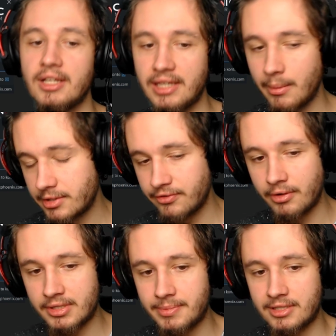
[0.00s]
Ja mam
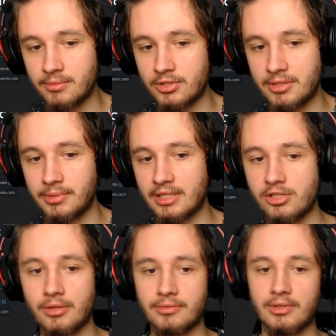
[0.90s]
swoją zapisaną, możecie sobie dać
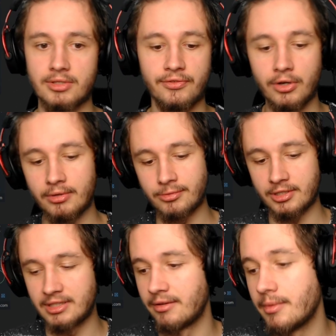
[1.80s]
na, swoją, na
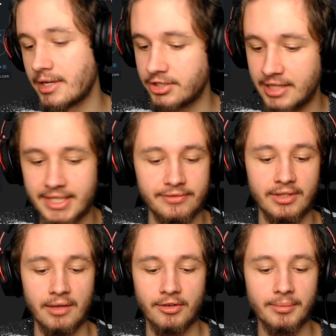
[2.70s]
przykład, nie wiem, ja się nazwę,
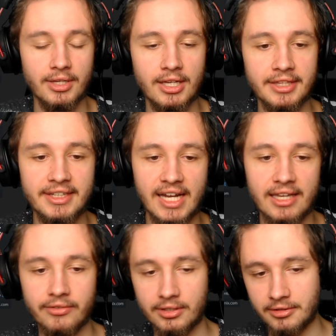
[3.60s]
nie no wiem,
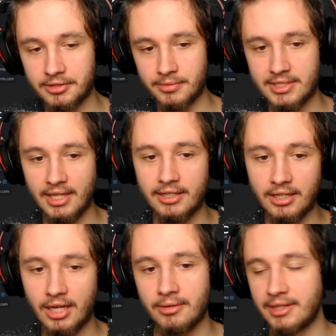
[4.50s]
driver, to jest mój stary
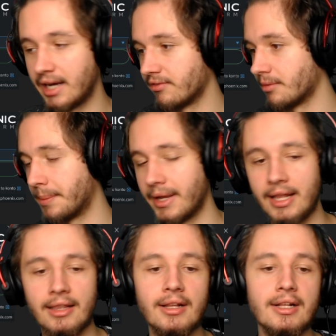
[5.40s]
nick, driver.pl.